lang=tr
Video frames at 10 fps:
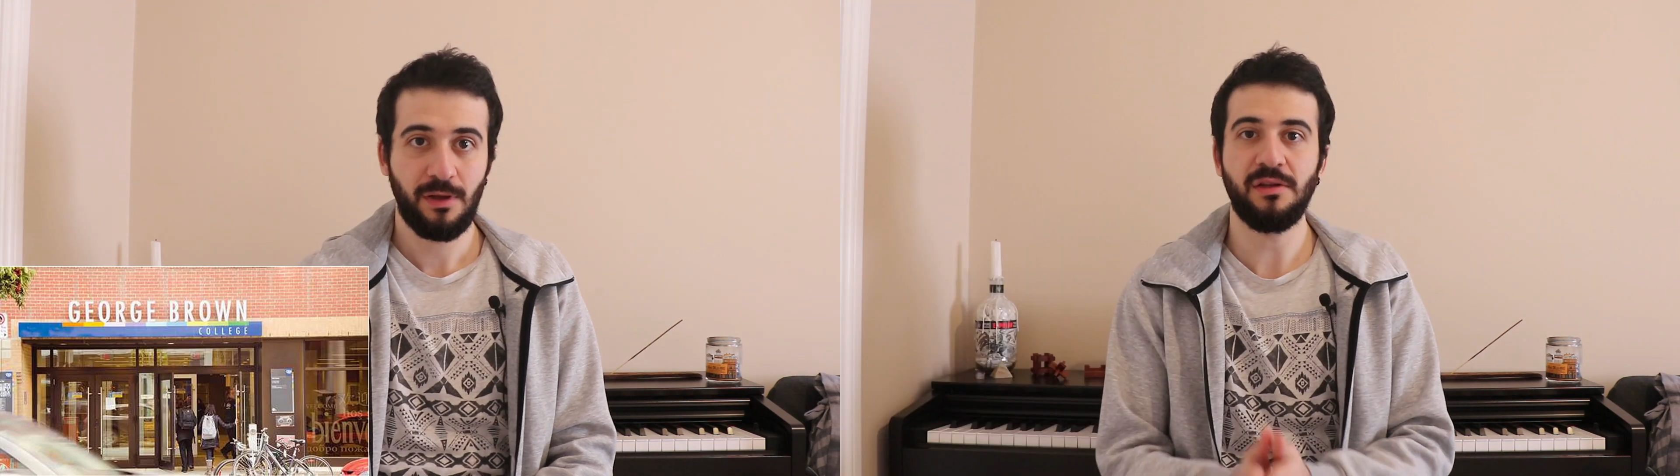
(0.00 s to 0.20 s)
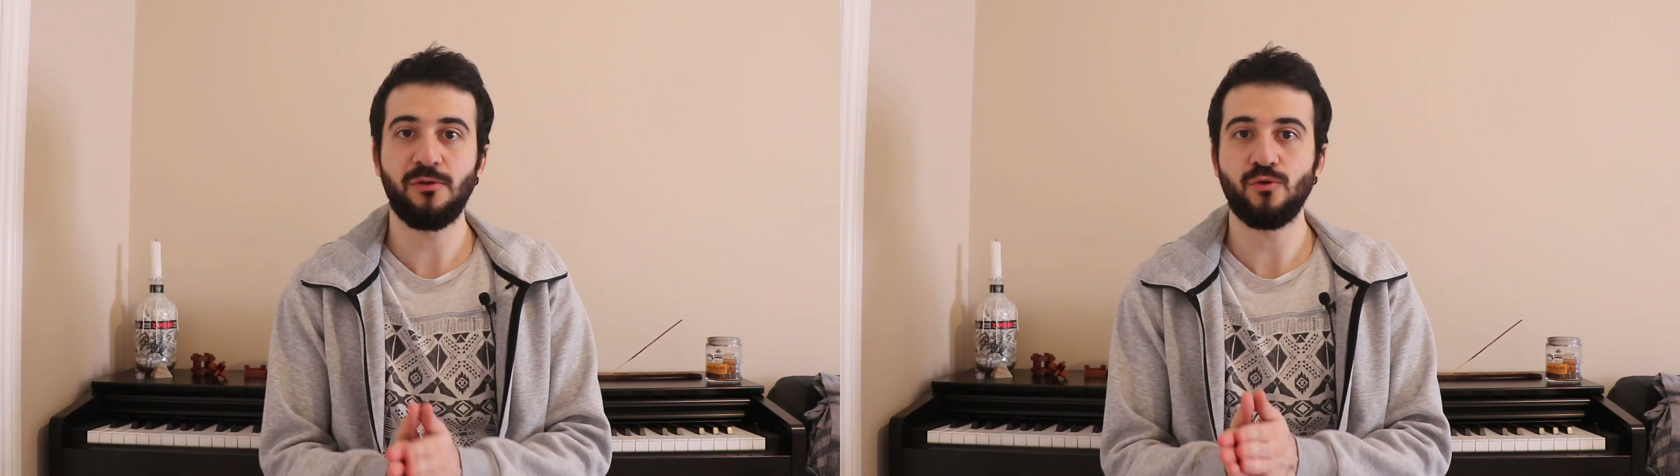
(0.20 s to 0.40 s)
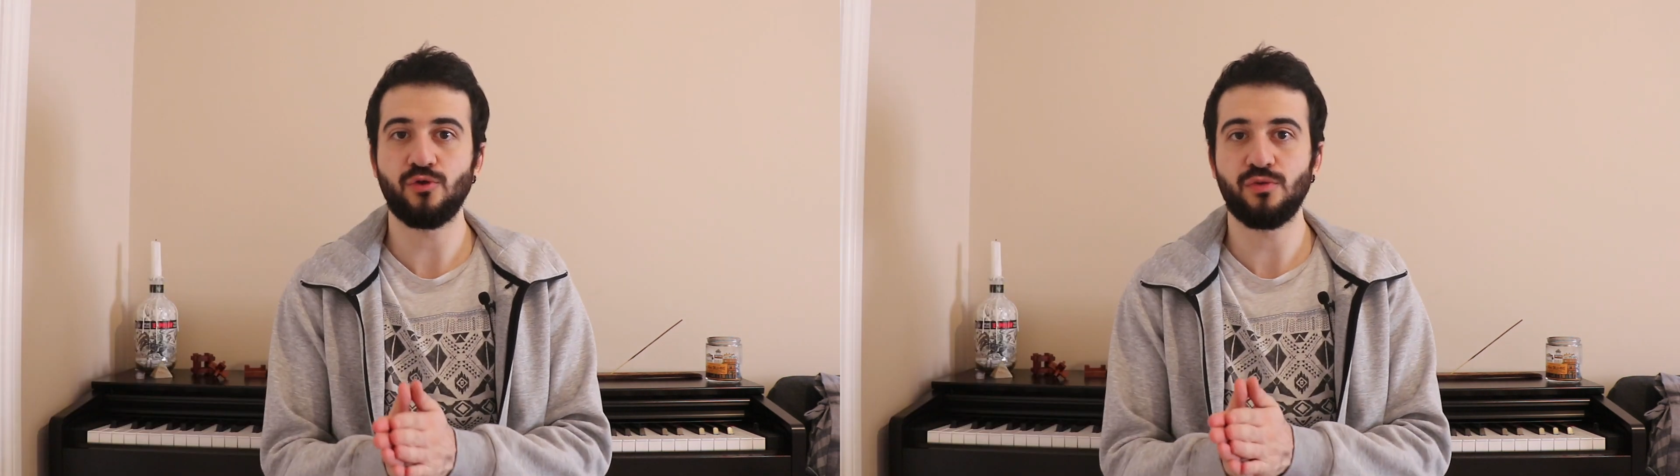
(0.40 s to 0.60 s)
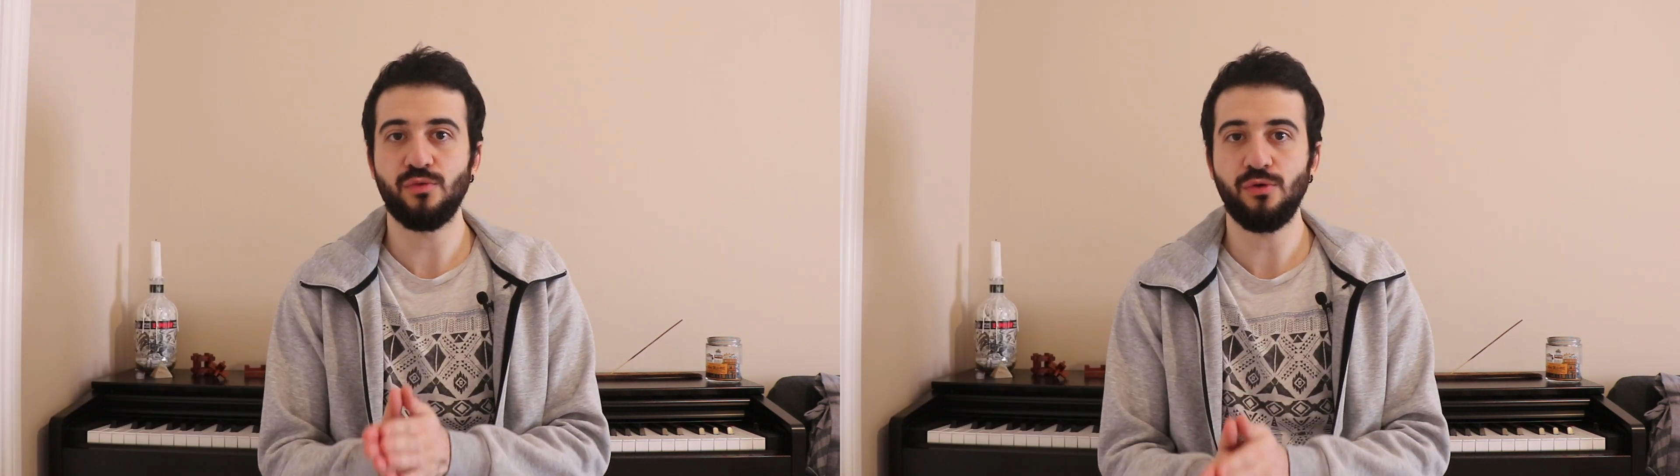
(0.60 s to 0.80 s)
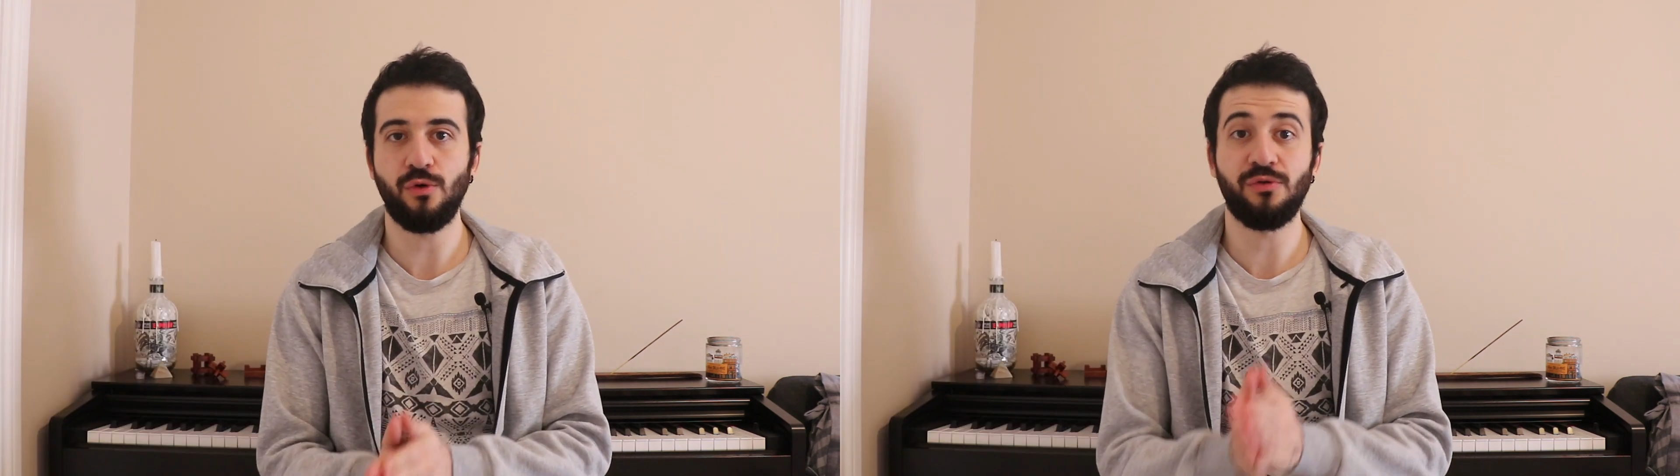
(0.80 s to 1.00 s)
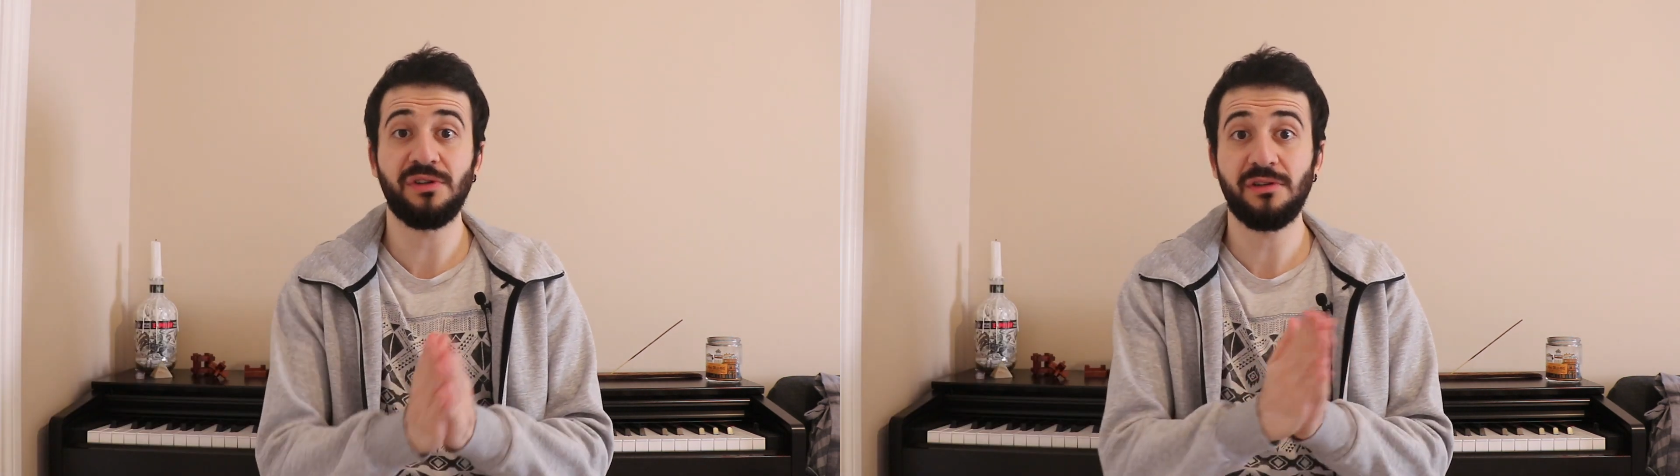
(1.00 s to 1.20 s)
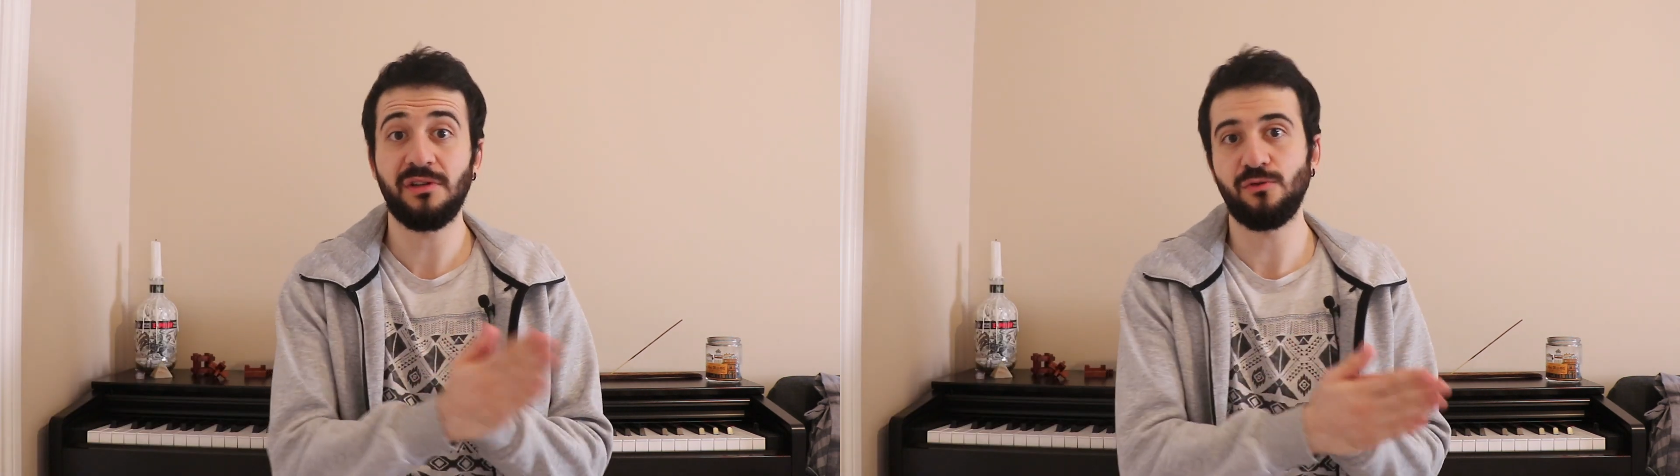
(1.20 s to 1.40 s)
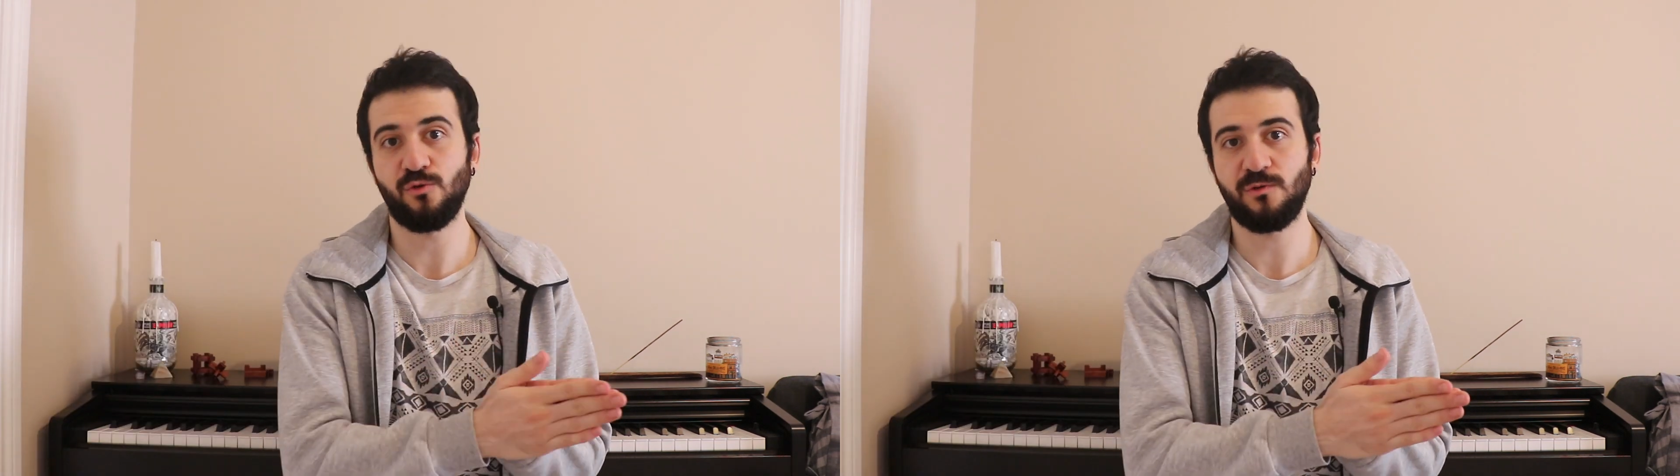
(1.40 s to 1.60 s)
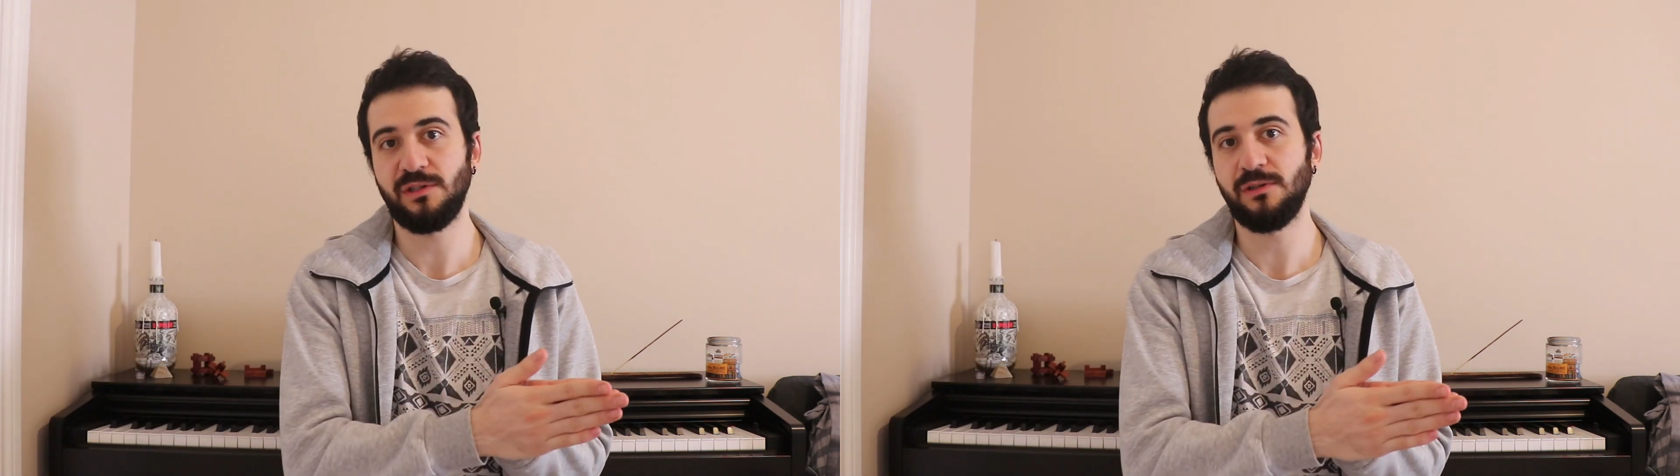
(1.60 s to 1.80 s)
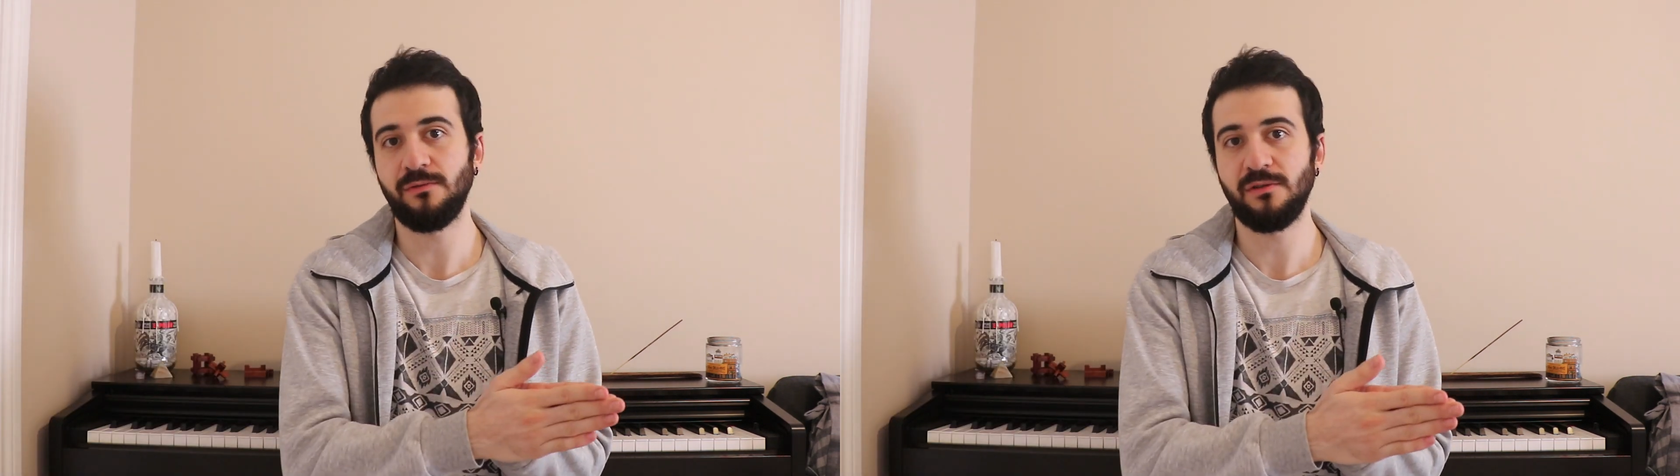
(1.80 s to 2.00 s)
Dil kursumu onların dil kursuna
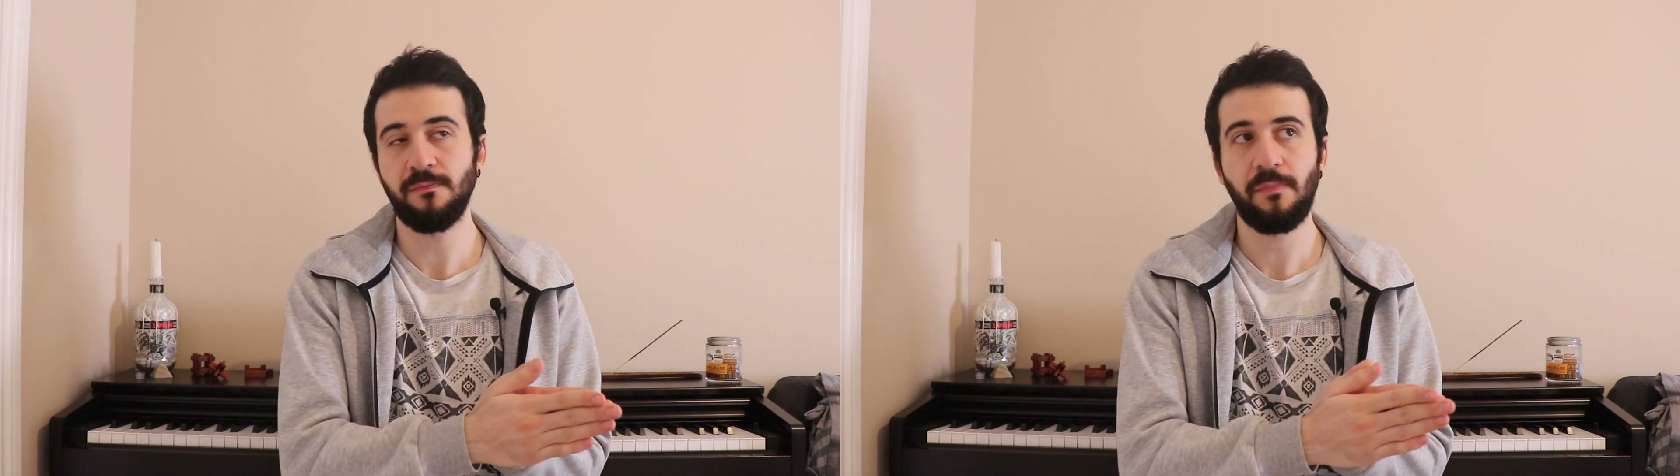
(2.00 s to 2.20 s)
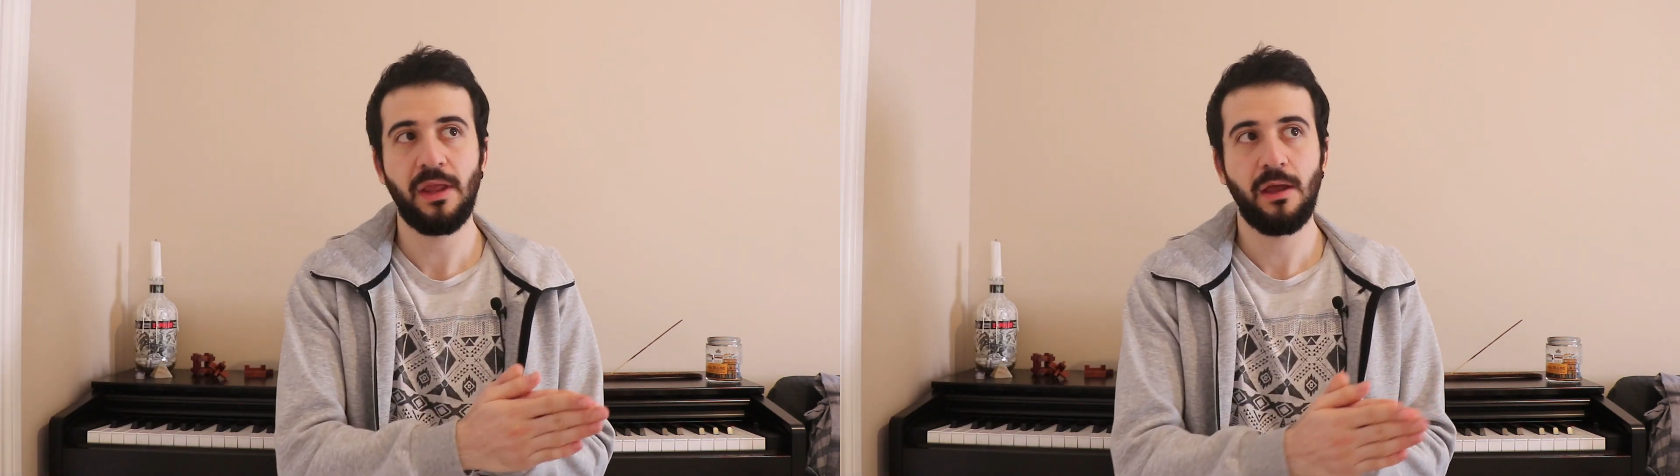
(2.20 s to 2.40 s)
çevirdim.